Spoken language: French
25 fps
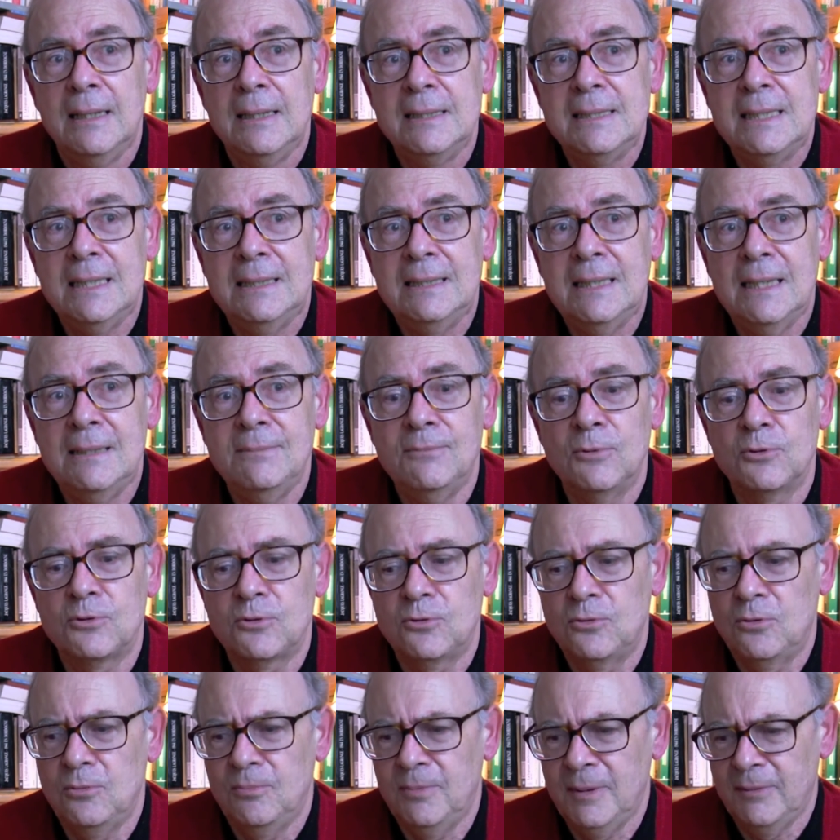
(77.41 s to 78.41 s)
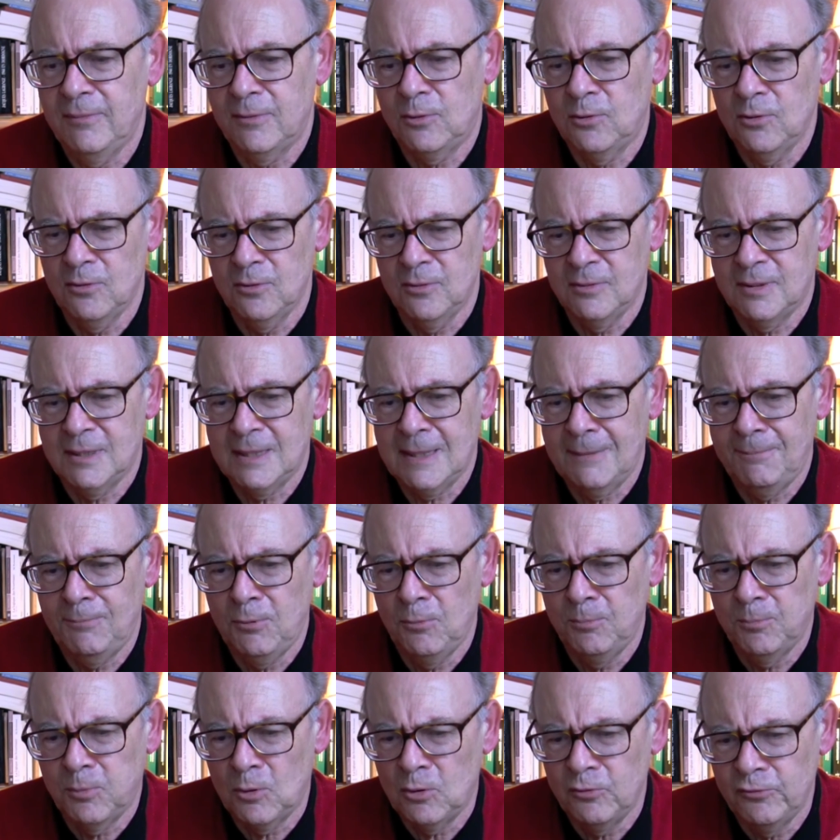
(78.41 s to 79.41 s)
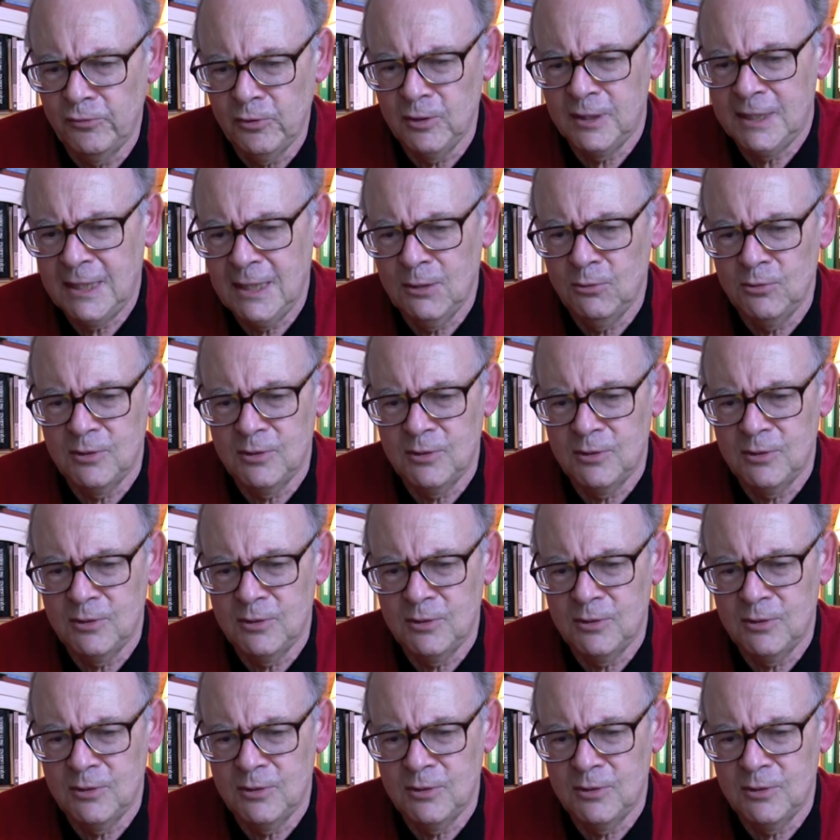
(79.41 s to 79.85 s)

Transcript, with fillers: c'est tellement stupéfiant que ça peut provoquer